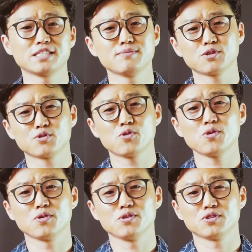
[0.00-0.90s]

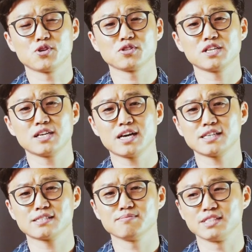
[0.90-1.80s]
마지막으로 어, 정리를
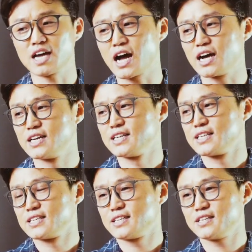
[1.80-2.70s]
하겠습니다.
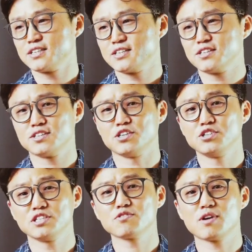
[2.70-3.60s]
어,
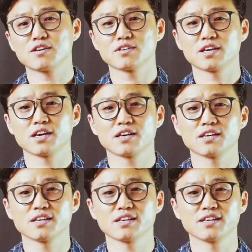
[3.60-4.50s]
연인
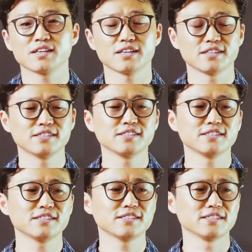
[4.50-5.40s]

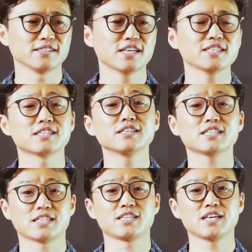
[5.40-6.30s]
관계는 사실 그것
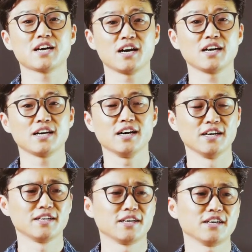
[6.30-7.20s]
자체가
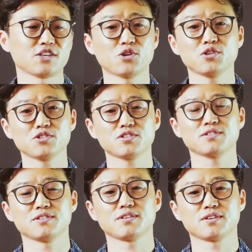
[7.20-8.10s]
아,
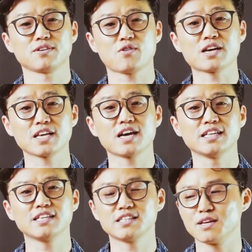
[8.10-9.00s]
결혼 관계가
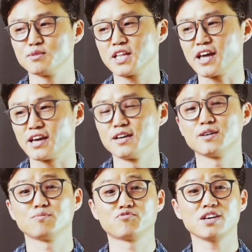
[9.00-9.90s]
아니기 때문에
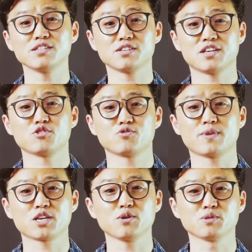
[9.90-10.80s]
불완전할
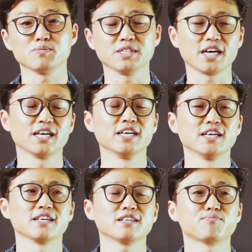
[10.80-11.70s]
수밖에 없습니다.
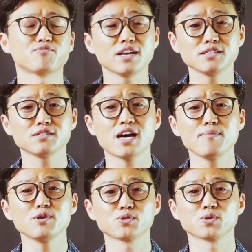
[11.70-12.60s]
근데
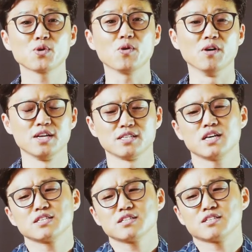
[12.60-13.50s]
불완전하면서도
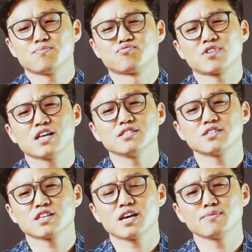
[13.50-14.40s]
사실은 그런
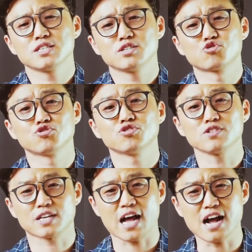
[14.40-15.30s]
불완전함이
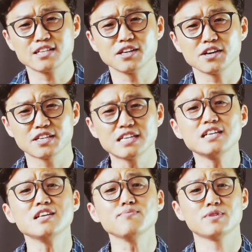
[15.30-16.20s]
주는 강렬한
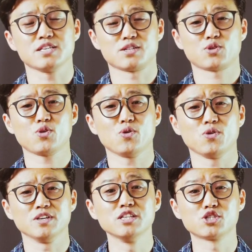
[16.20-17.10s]
끌림이
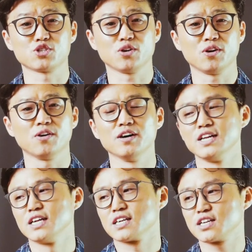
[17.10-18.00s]
또 있죠.
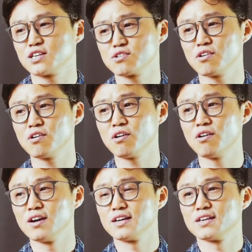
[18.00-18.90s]

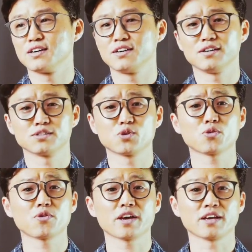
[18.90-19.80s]
그래서 어,
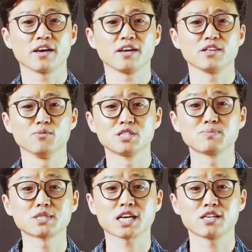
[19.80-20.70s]
서로에게 너무
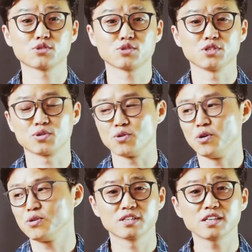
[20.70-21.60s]
집착할 수도 있고